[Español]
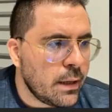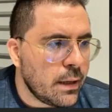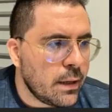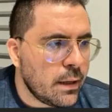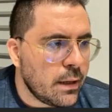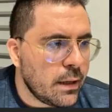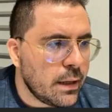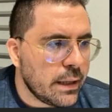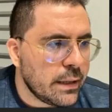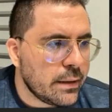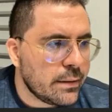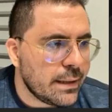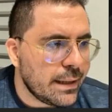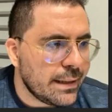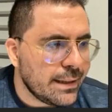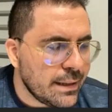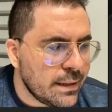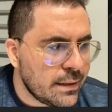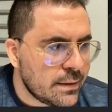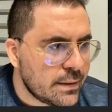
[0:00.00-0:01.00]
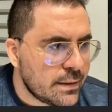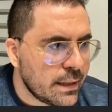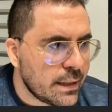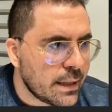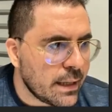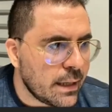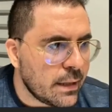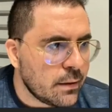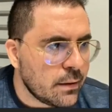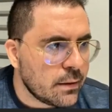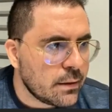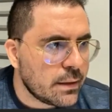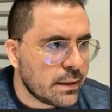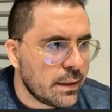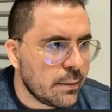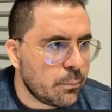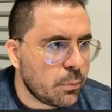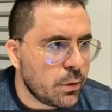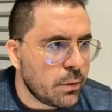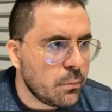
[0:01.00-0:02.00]
estadística
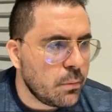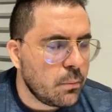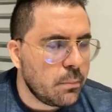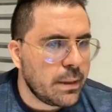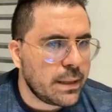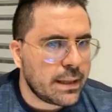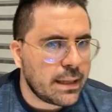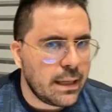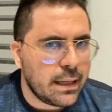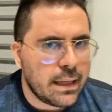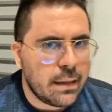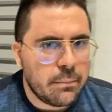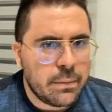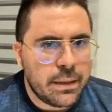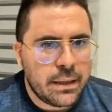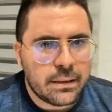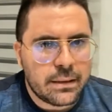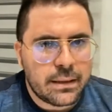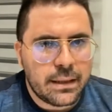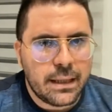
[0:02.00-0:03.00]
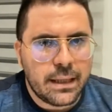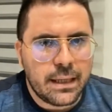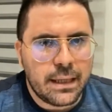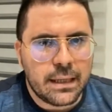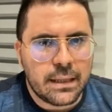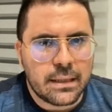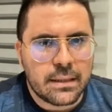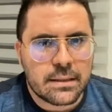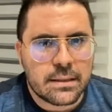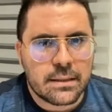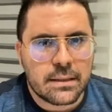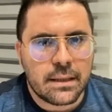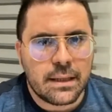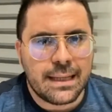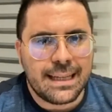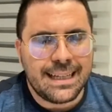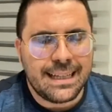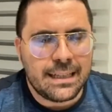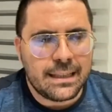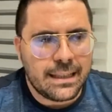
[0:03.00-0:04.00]
que podemos ver claramente es
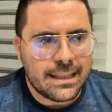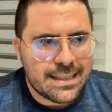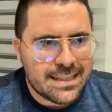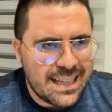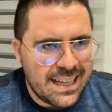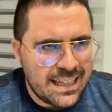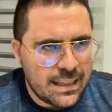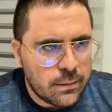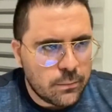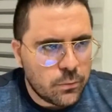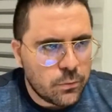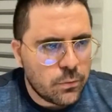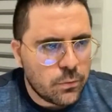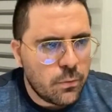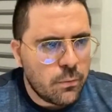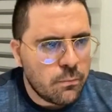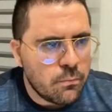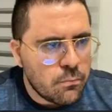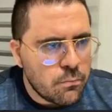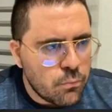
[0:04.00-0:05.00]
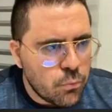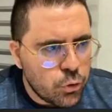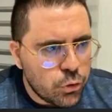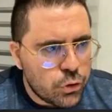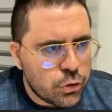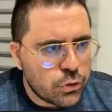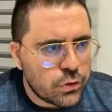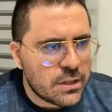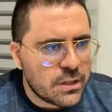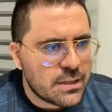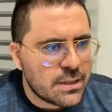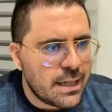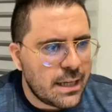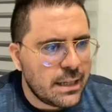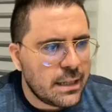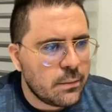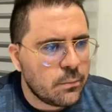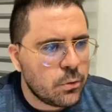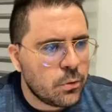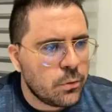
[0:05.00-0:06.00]
el desánimo, mucho
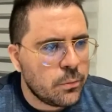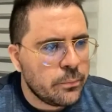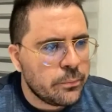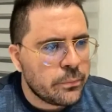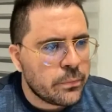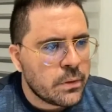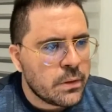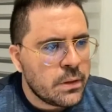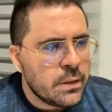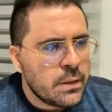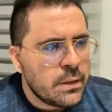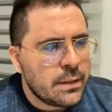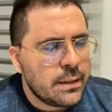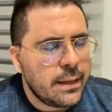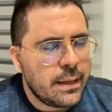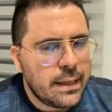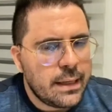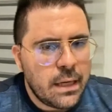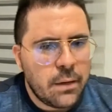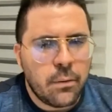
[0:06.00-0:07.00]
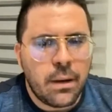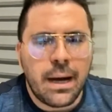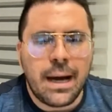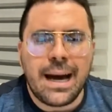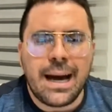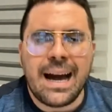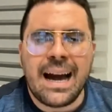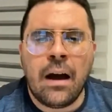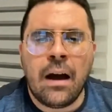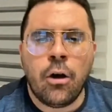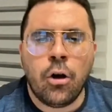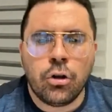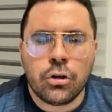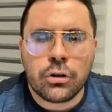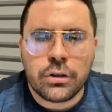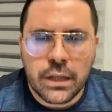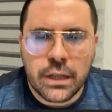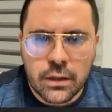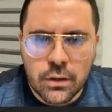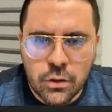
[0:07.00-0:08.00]
desánimo que lleva a
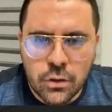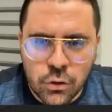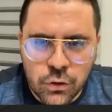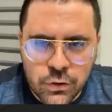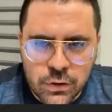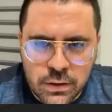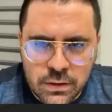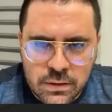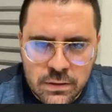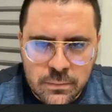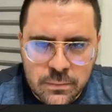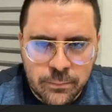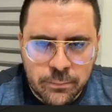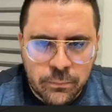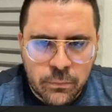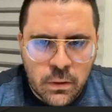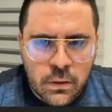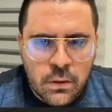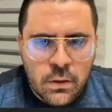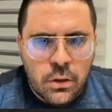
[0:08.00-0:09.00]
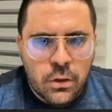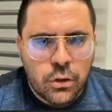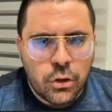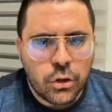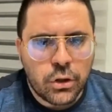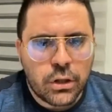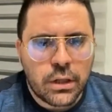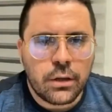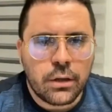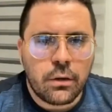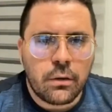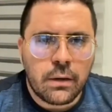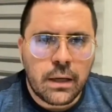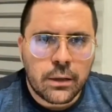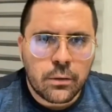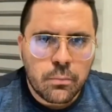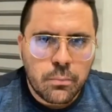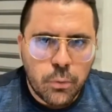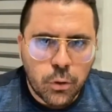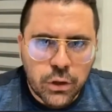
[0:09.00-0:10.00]
otras cosas. Yo quiero hablar
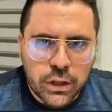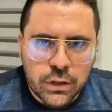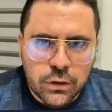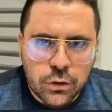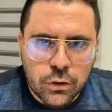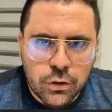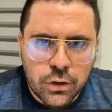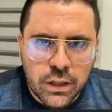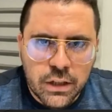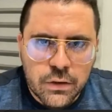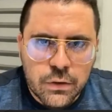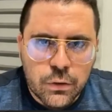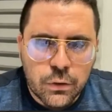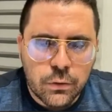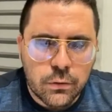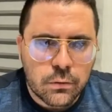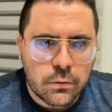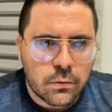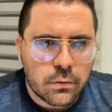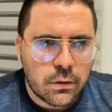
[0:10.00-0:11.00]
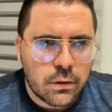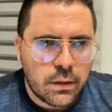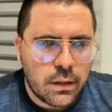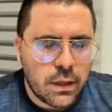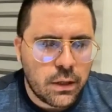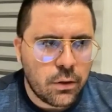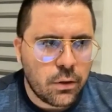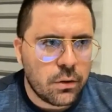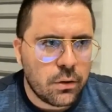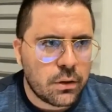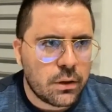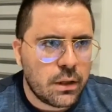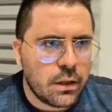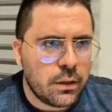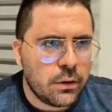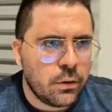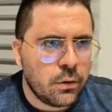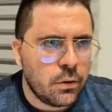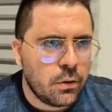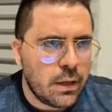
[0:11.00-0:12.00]
un poquito de eso, quiero,
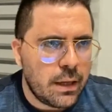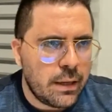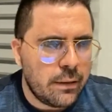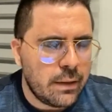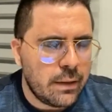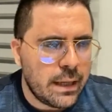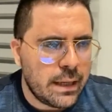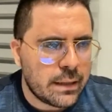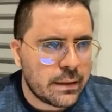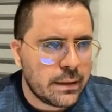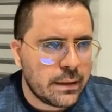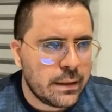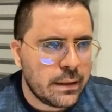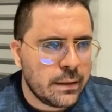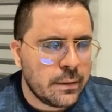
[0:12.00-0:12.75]
quiero hablarte